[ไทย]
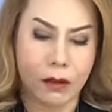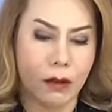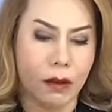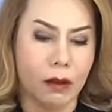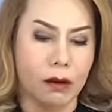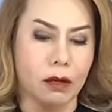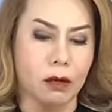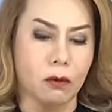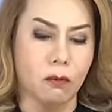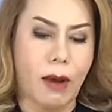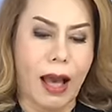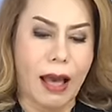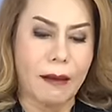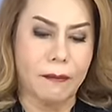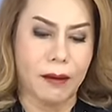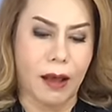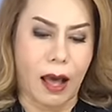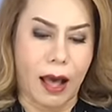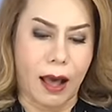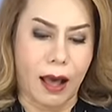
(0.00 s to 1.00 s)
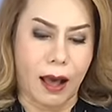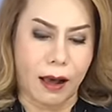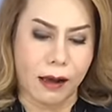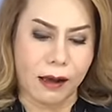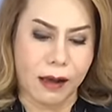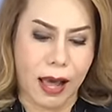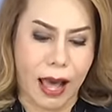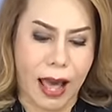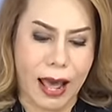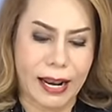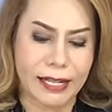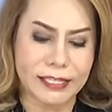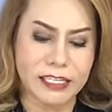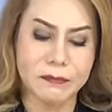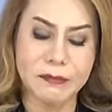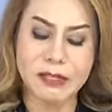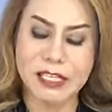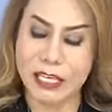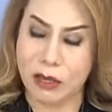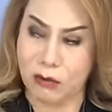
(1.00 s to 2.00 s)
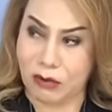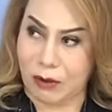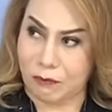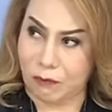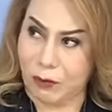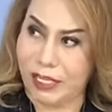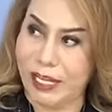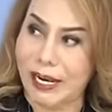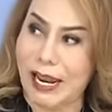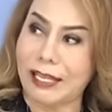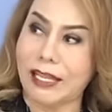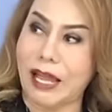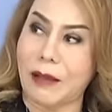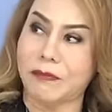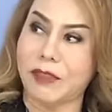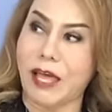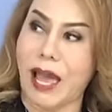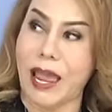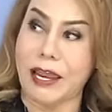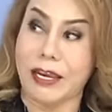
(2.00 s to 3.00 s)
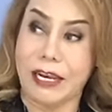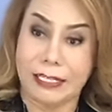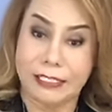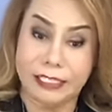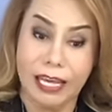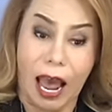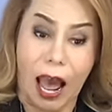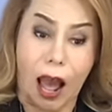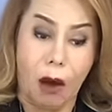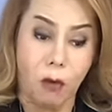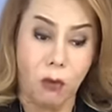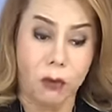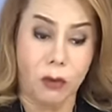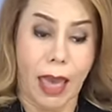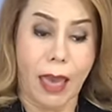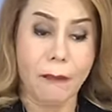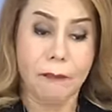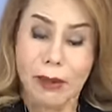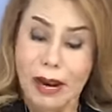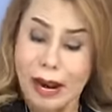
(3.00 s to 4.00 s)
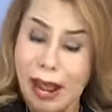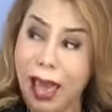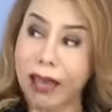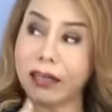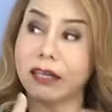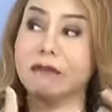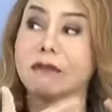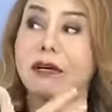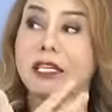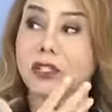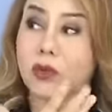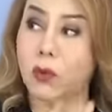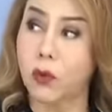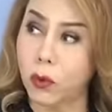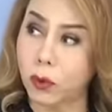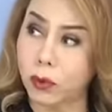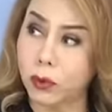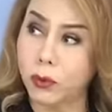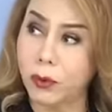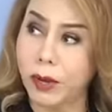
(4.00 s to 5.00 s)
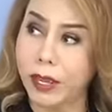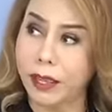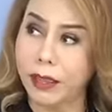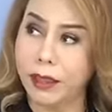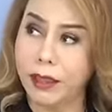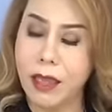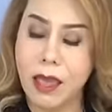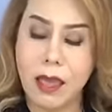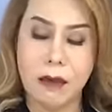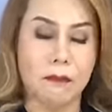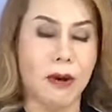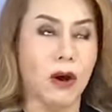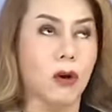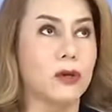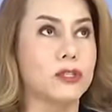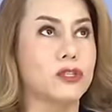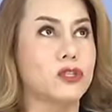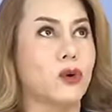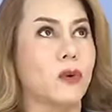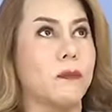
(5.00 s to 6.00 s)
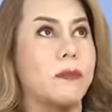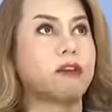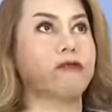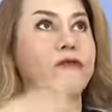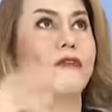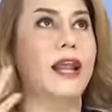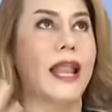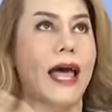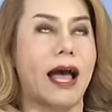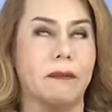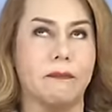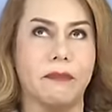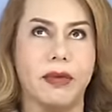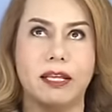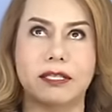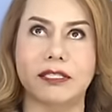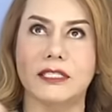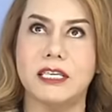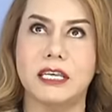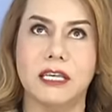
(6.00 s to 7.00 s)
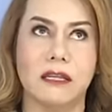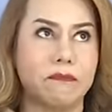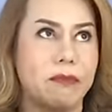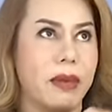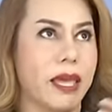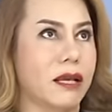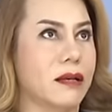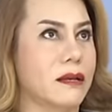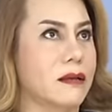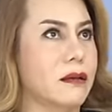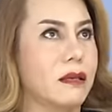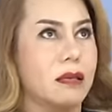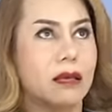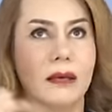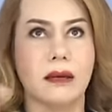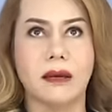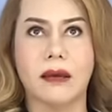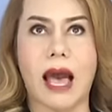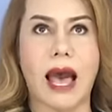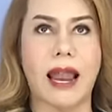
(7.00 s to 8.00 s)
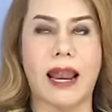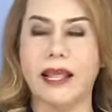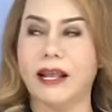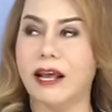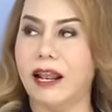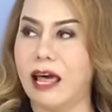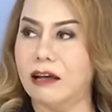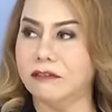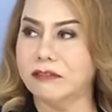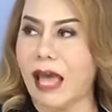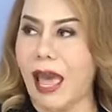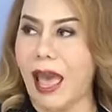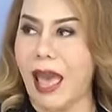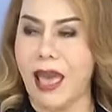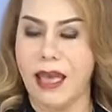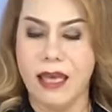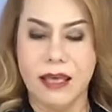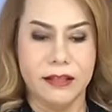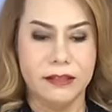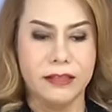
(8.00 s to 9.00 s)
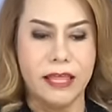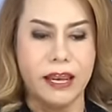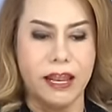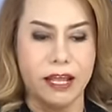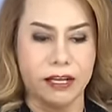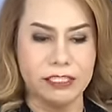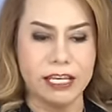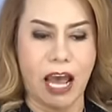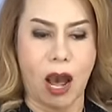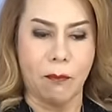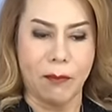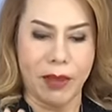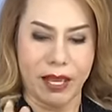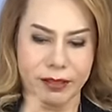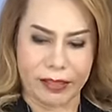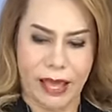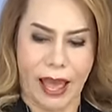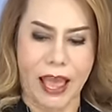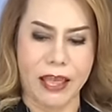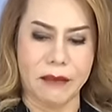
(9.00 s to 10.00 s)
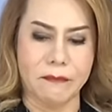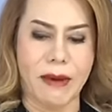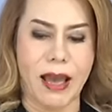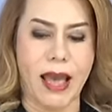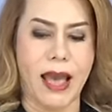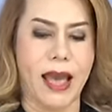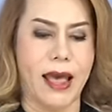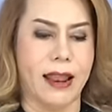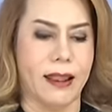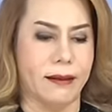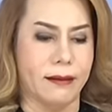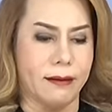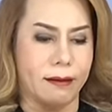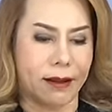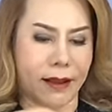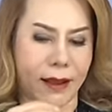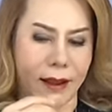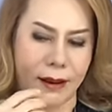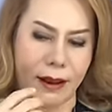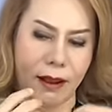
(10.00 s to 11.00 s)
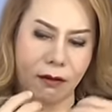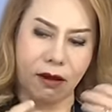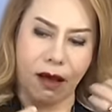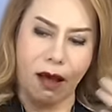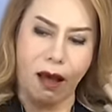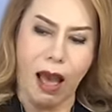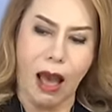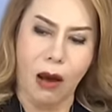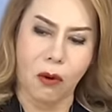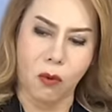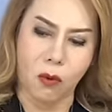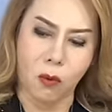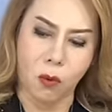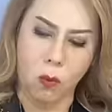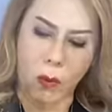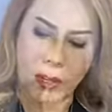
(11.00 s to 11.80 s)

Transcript: หรือว่าอะไรที่มันเกี่ยวกับวัฒนธรรมไทย เดจะเอาแอปพลายขึ้นมาโชว์ด้วย บางคนโชว์เพลงฝรั่ง เพลงจีนเพลงอะไรก็แล้วแต่ แต่เด็กก็จะเอาเพลงไทยมา แล้วก็เอาวั